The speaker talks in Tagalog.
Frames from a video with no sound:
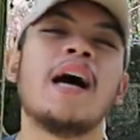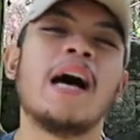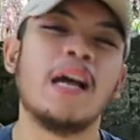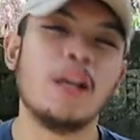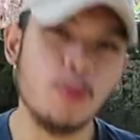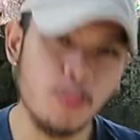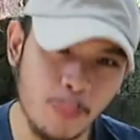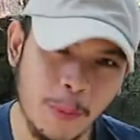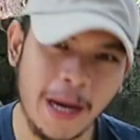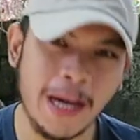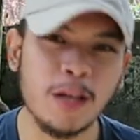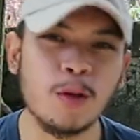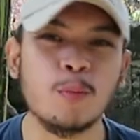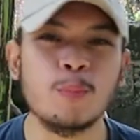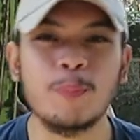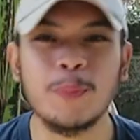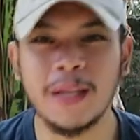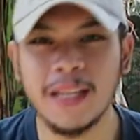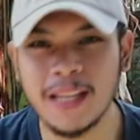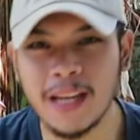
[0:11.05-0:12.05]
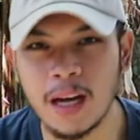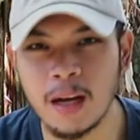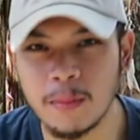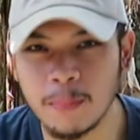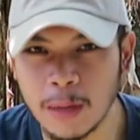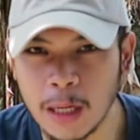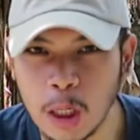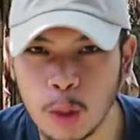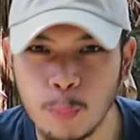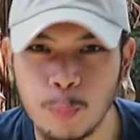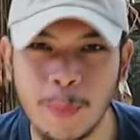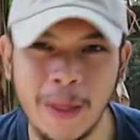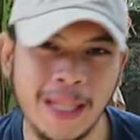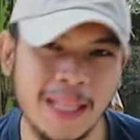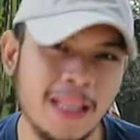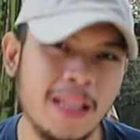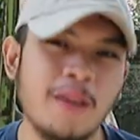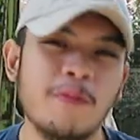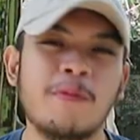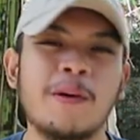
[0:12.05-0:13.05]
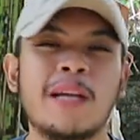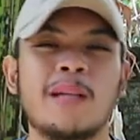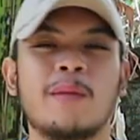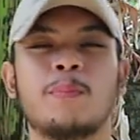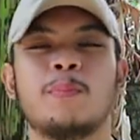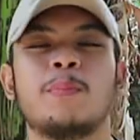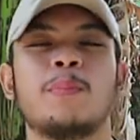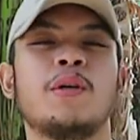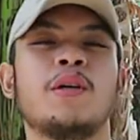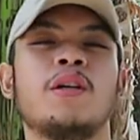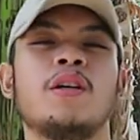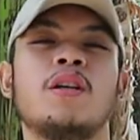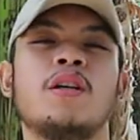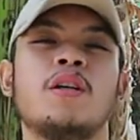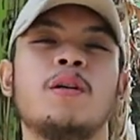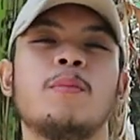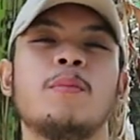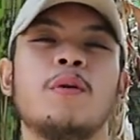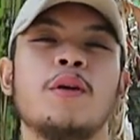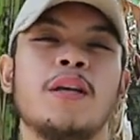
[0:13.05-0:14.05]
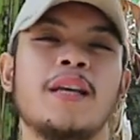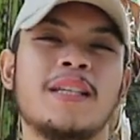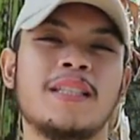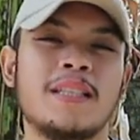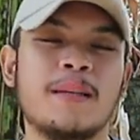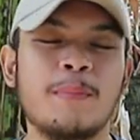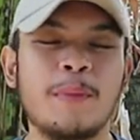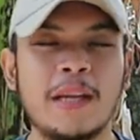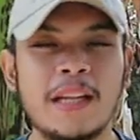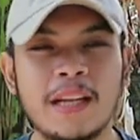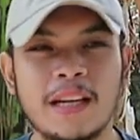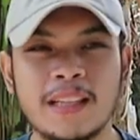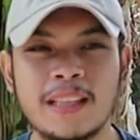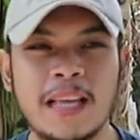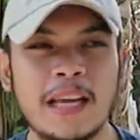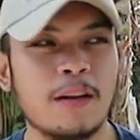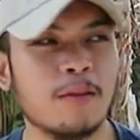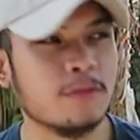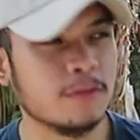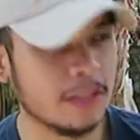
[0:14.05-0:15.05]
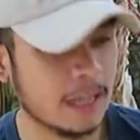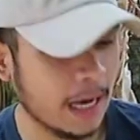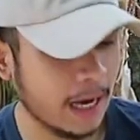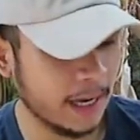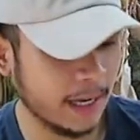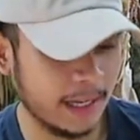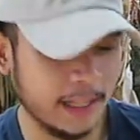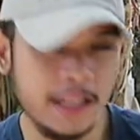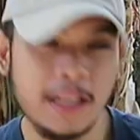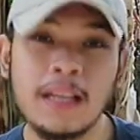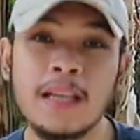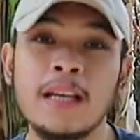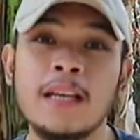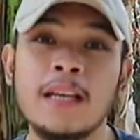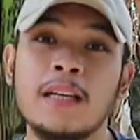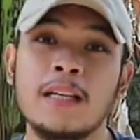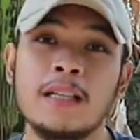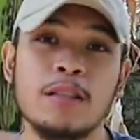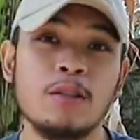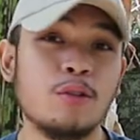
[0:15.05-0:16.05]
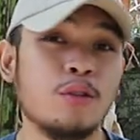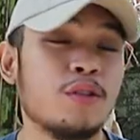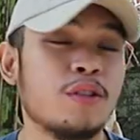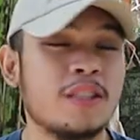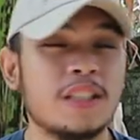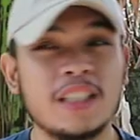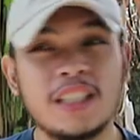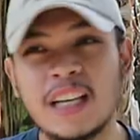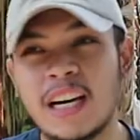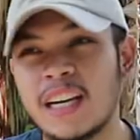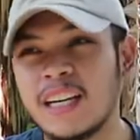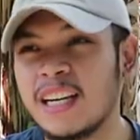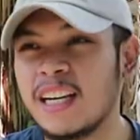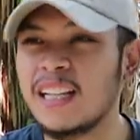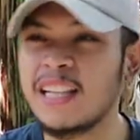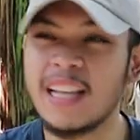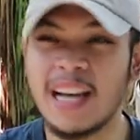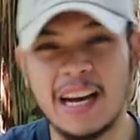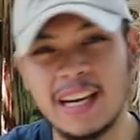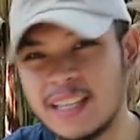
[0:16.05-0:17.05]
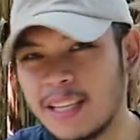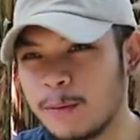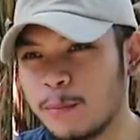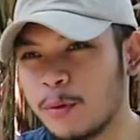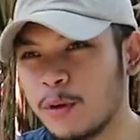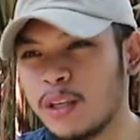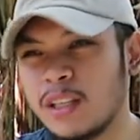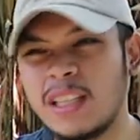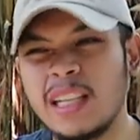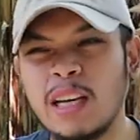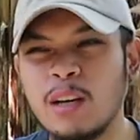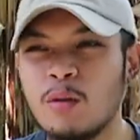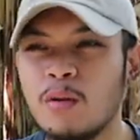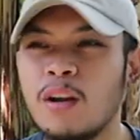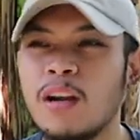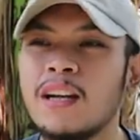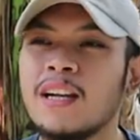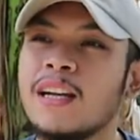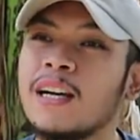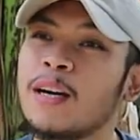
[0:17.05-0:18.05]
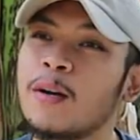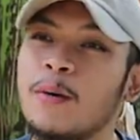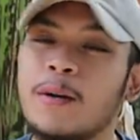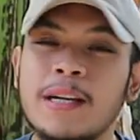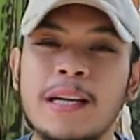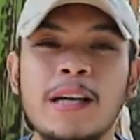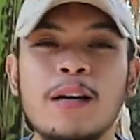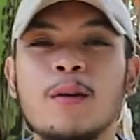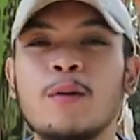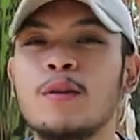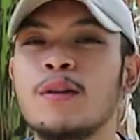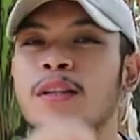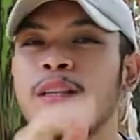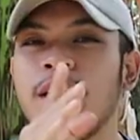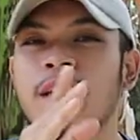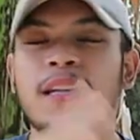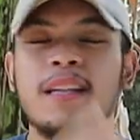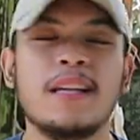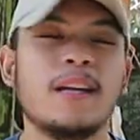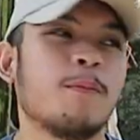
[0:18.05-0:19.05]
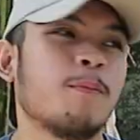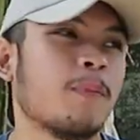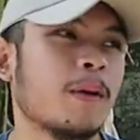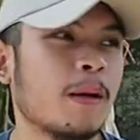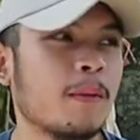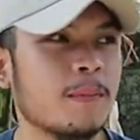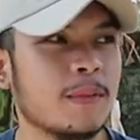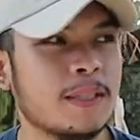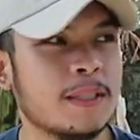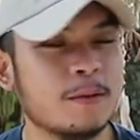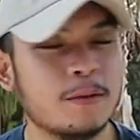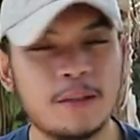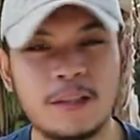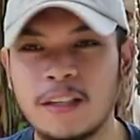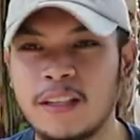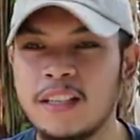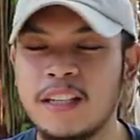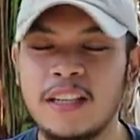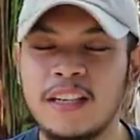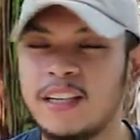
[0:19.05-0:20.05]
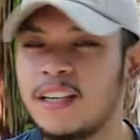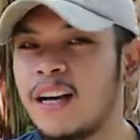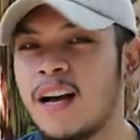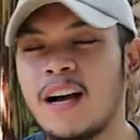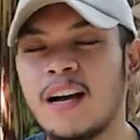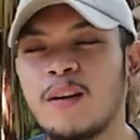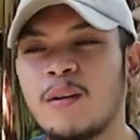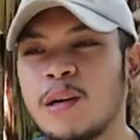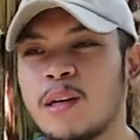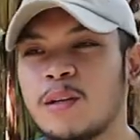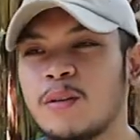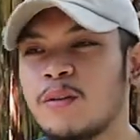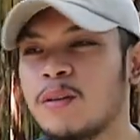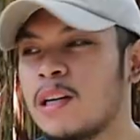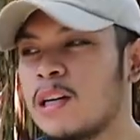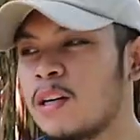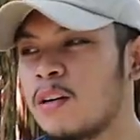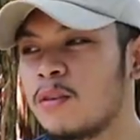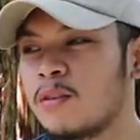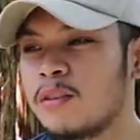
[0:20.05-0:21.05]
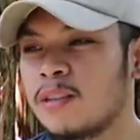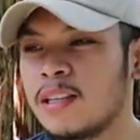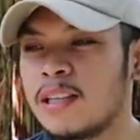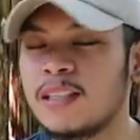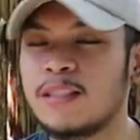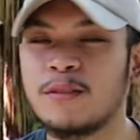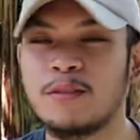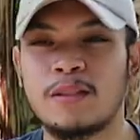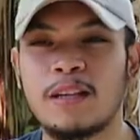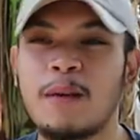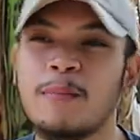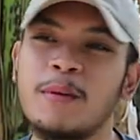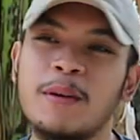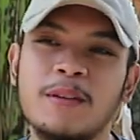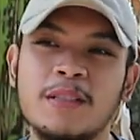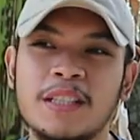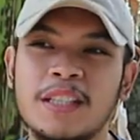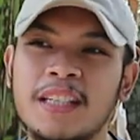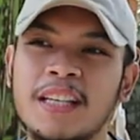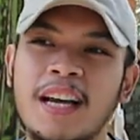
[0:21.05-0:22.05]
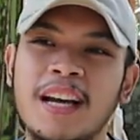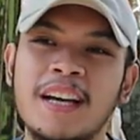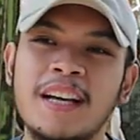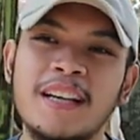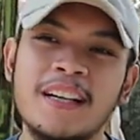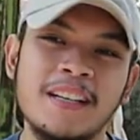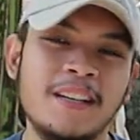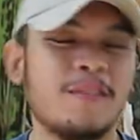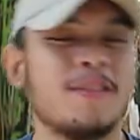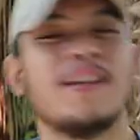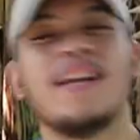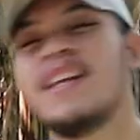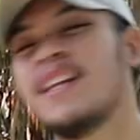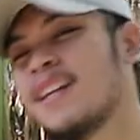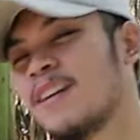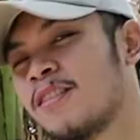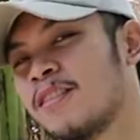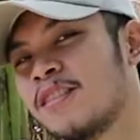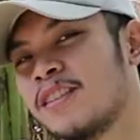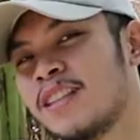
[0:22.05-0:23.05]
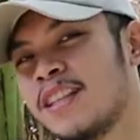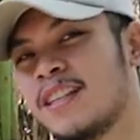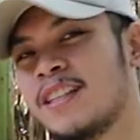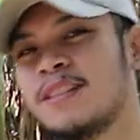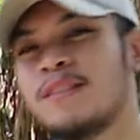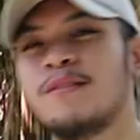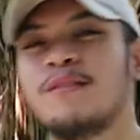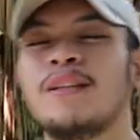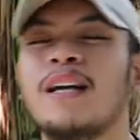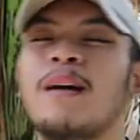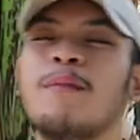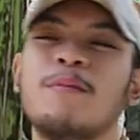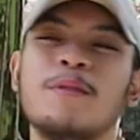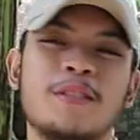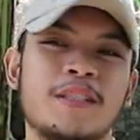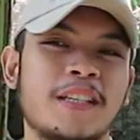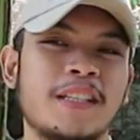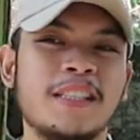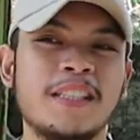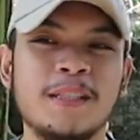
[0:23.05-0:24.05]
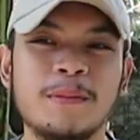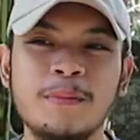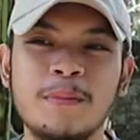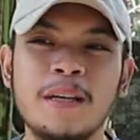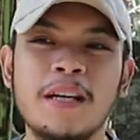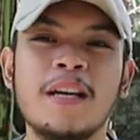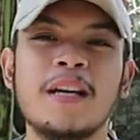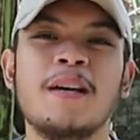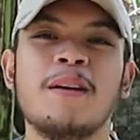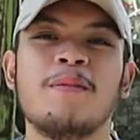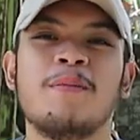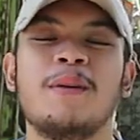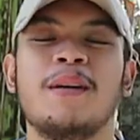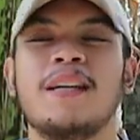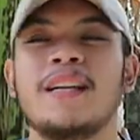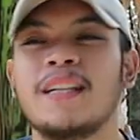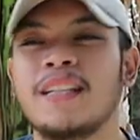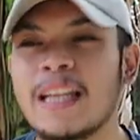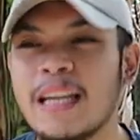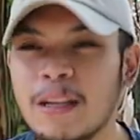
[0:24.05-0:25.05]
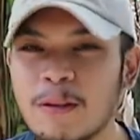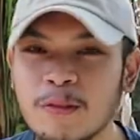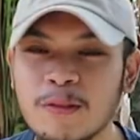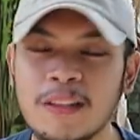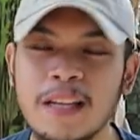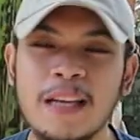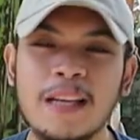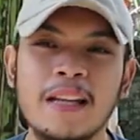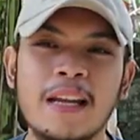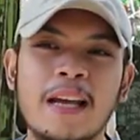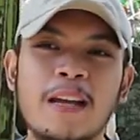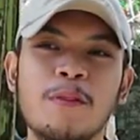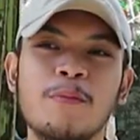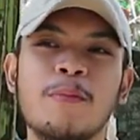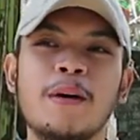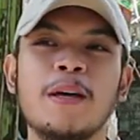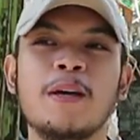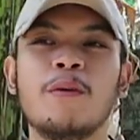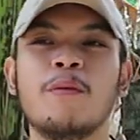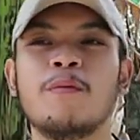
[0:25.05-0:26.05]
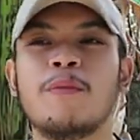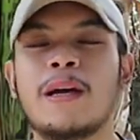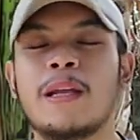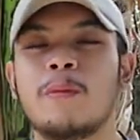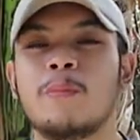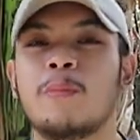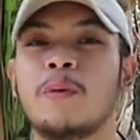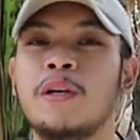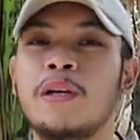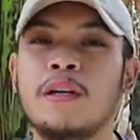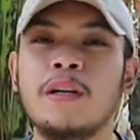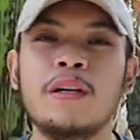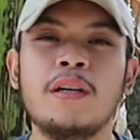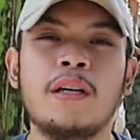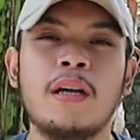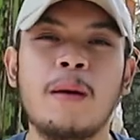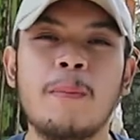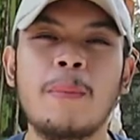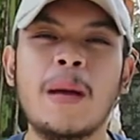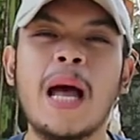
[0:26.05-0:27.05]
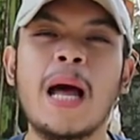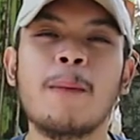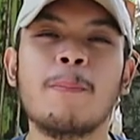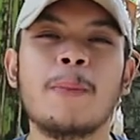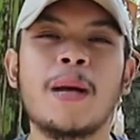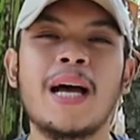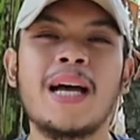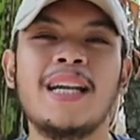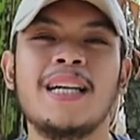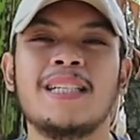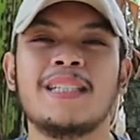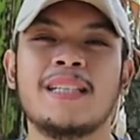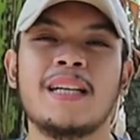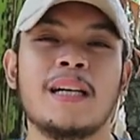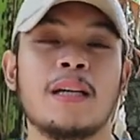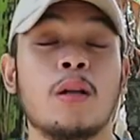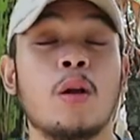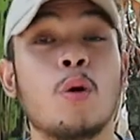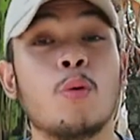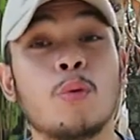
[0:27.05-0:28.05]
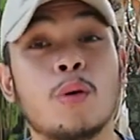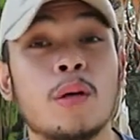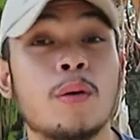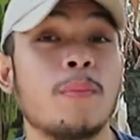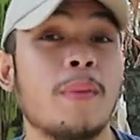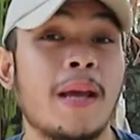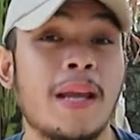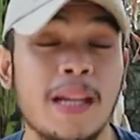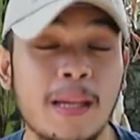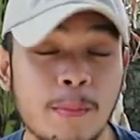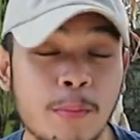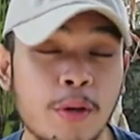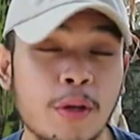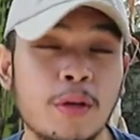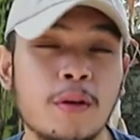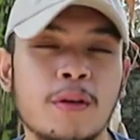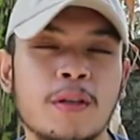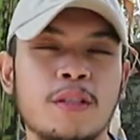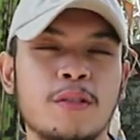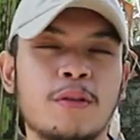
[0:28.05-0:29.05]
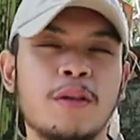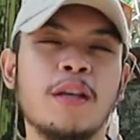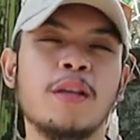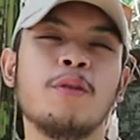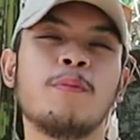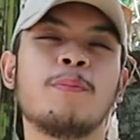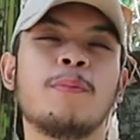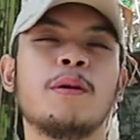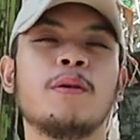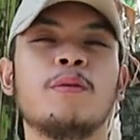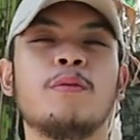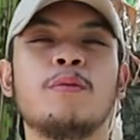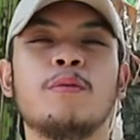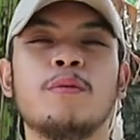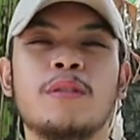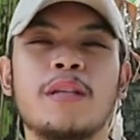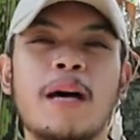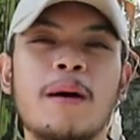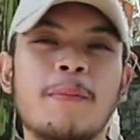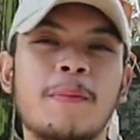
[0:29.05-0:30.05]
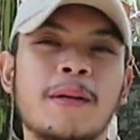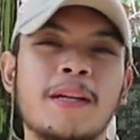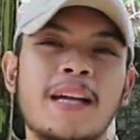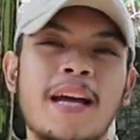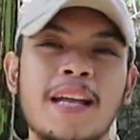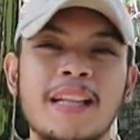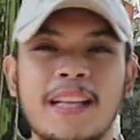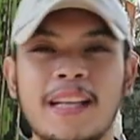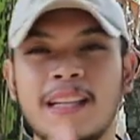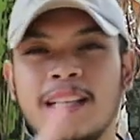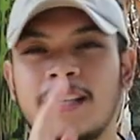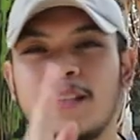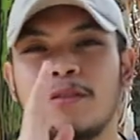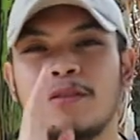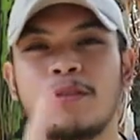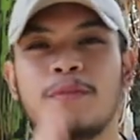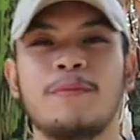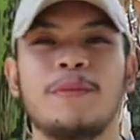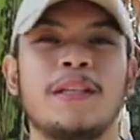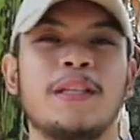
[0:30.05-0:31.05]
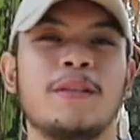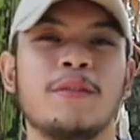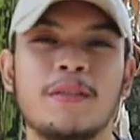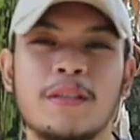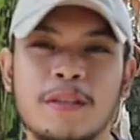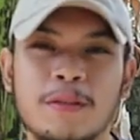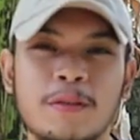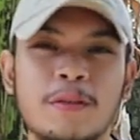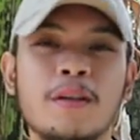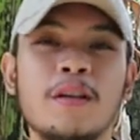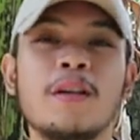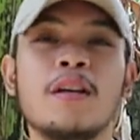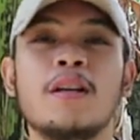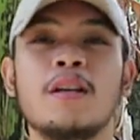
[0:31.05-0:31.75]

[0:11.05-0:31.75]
Ano ba yung pinakamalupet na fat burner boy? Kasi may nagtanong sa akin dun sa channel dati boy. Di ko lang nagawa ng content. Nag-promise ako sa kanya na gagawan ko ng content. So sabi ko sa kanya, gawan natin ng content soon. Tapos sa gym, may nagtanong din, ano ba yung fat burner na pang ng lower belly boy? Okay, so yan yung pag-uusapan natin dito sa video na to.